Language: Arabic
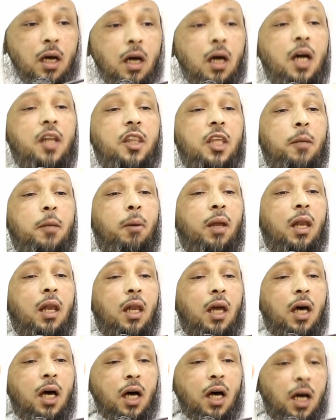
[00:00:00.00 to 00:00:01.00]
غضب
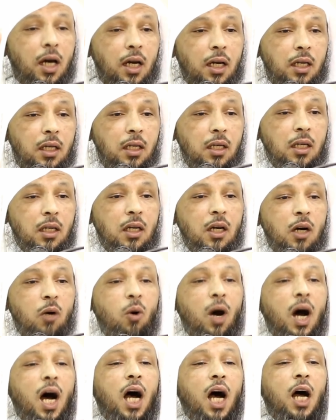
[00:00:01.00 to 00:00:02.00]
الله
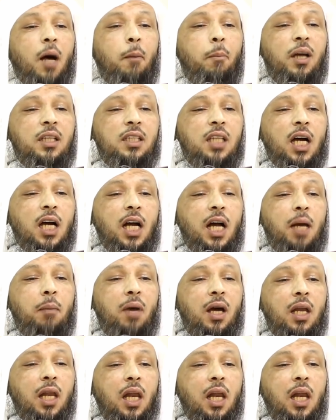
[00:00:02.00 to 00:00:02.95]
واحبط عمل